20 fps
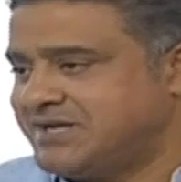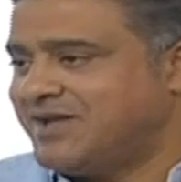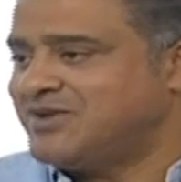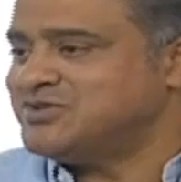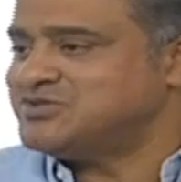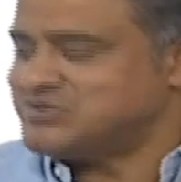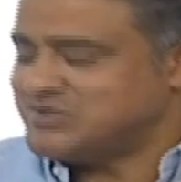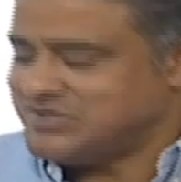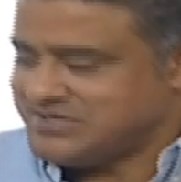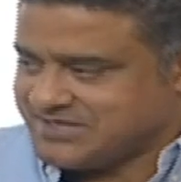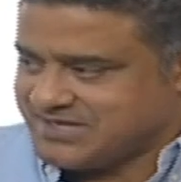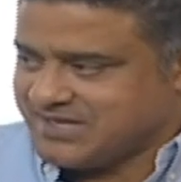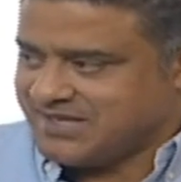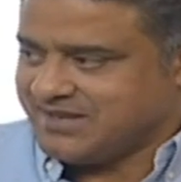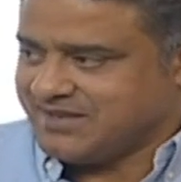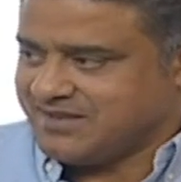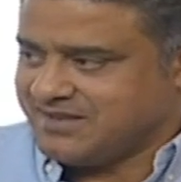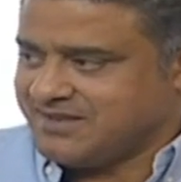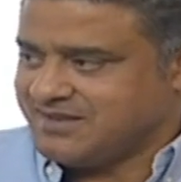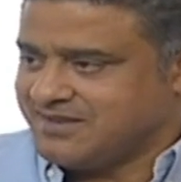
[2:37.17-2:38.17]
عاوز اقول لك
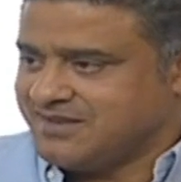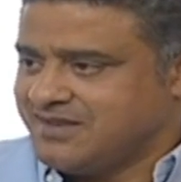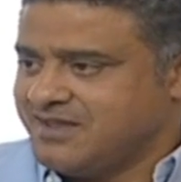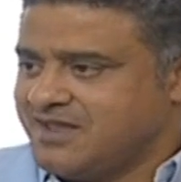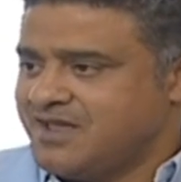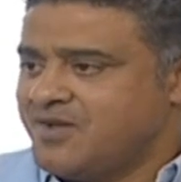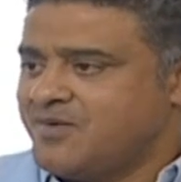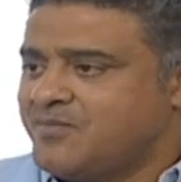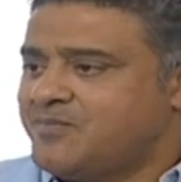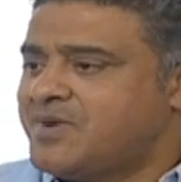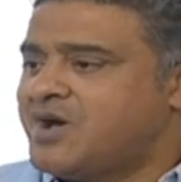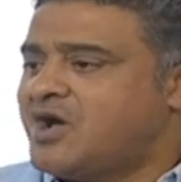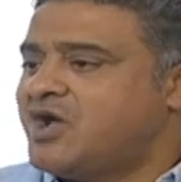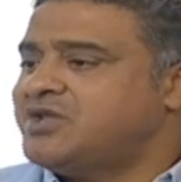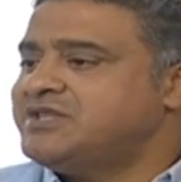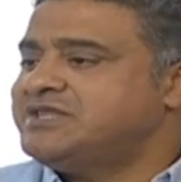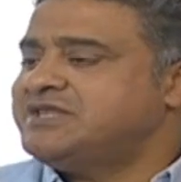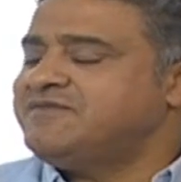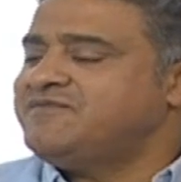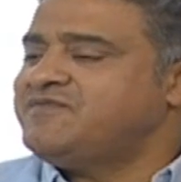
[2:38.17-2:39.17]
حاجه ما هو
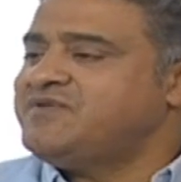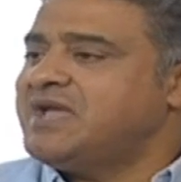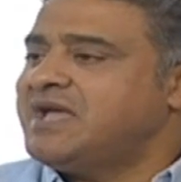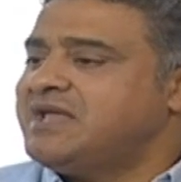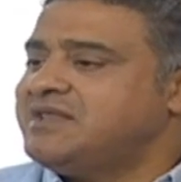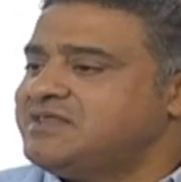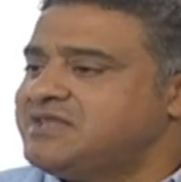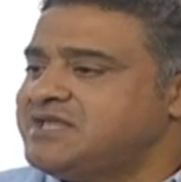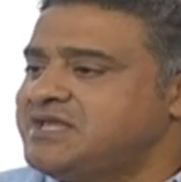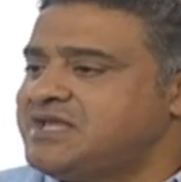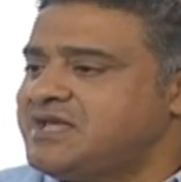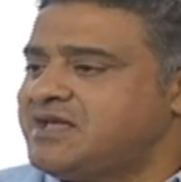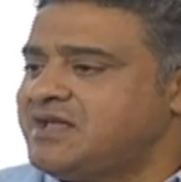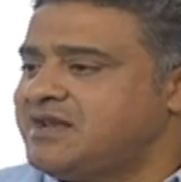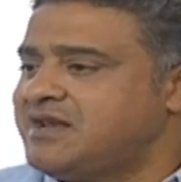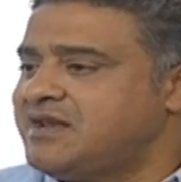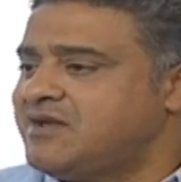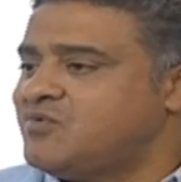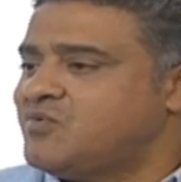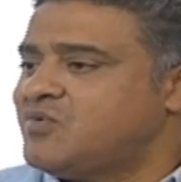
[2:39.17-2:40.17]
انت في انديه
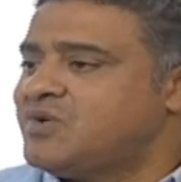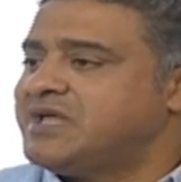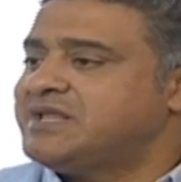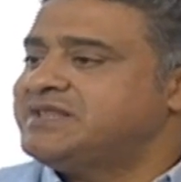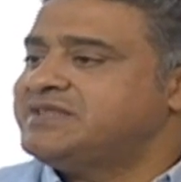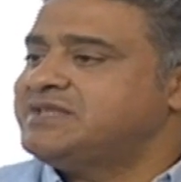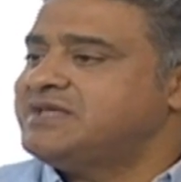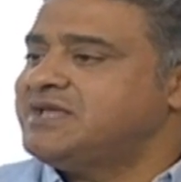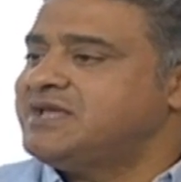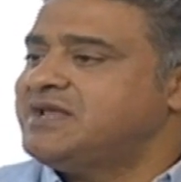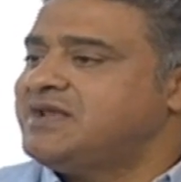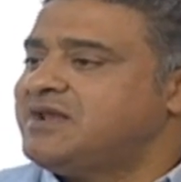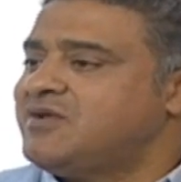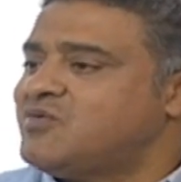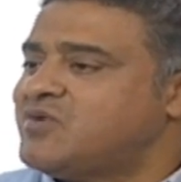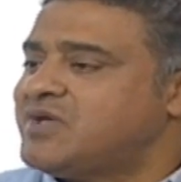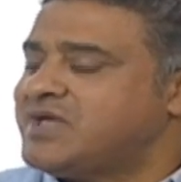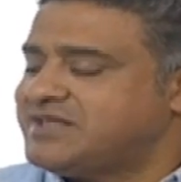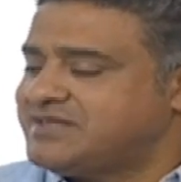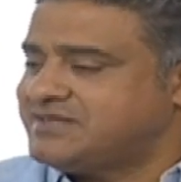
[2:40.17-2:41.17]
لو خدت لو
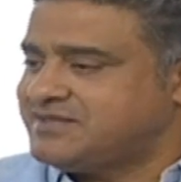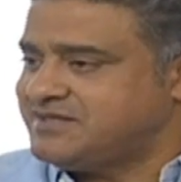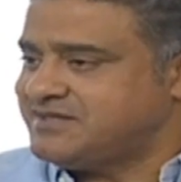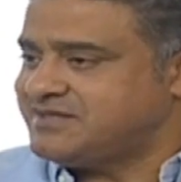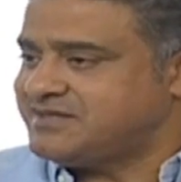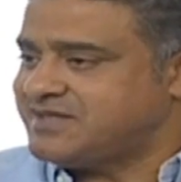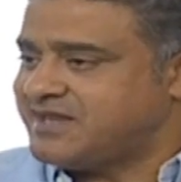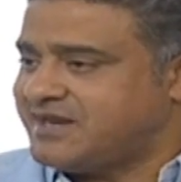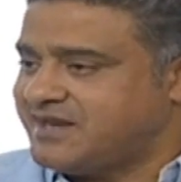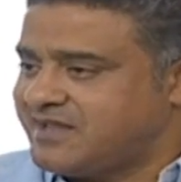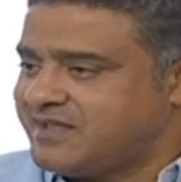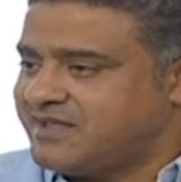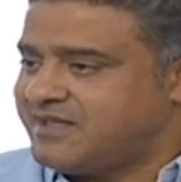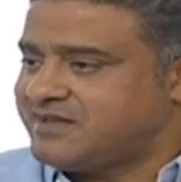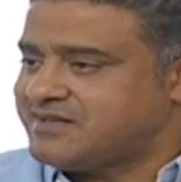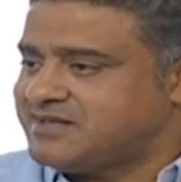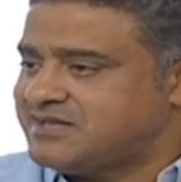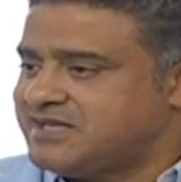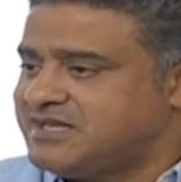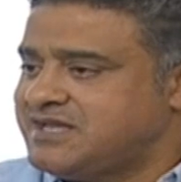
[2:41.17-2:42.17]
خدت تاريخها
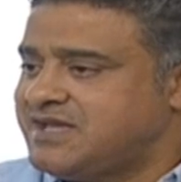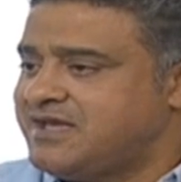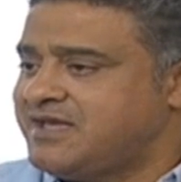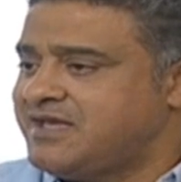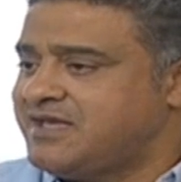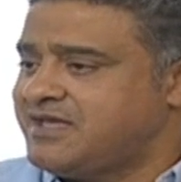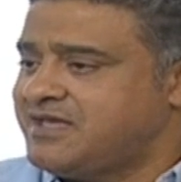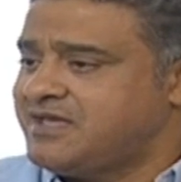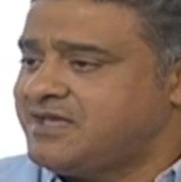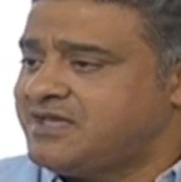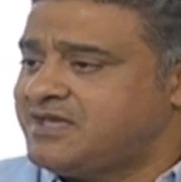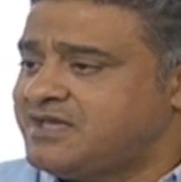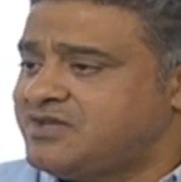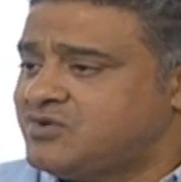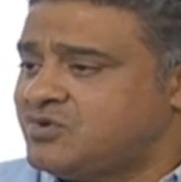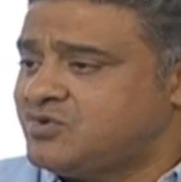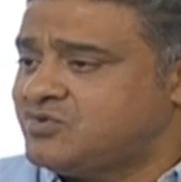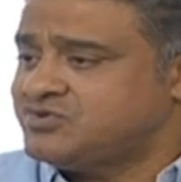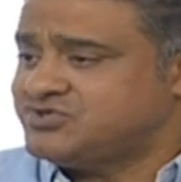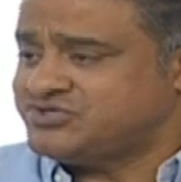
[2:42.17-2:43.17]
تلاقيها
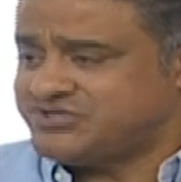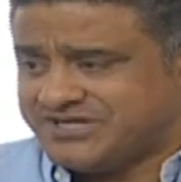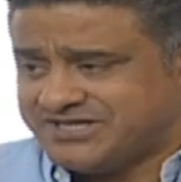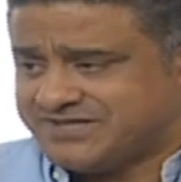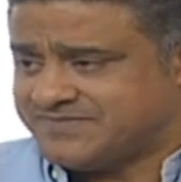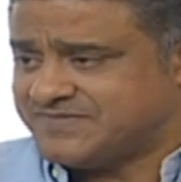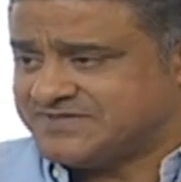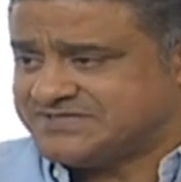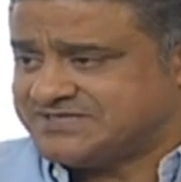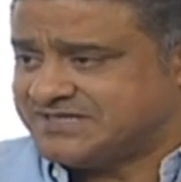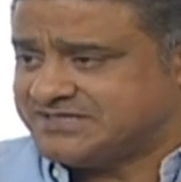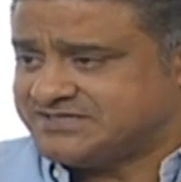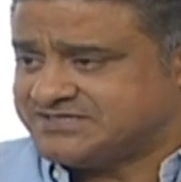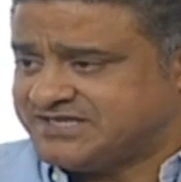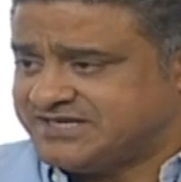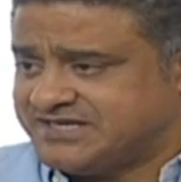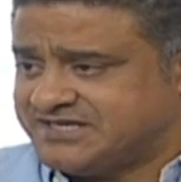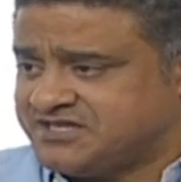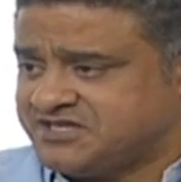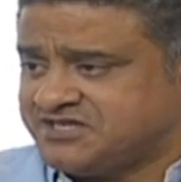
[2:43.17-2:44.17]
آه، انشات مثلا
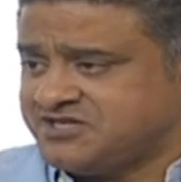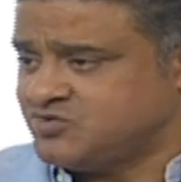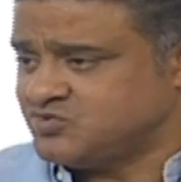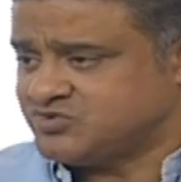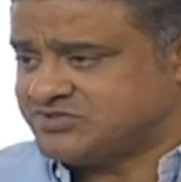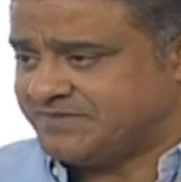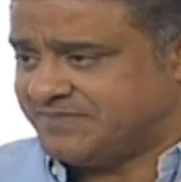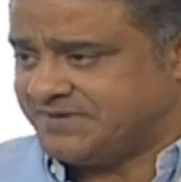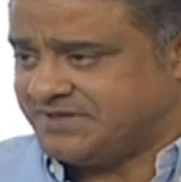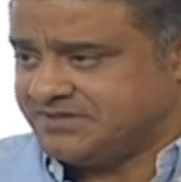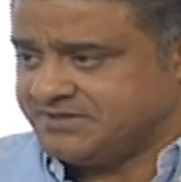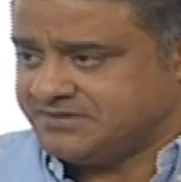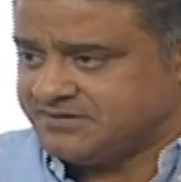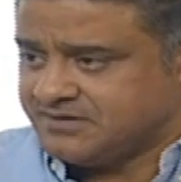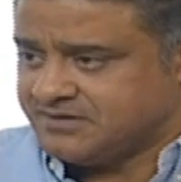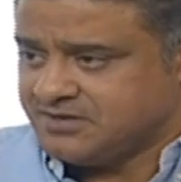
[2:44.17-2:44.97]
سنه 72 مم.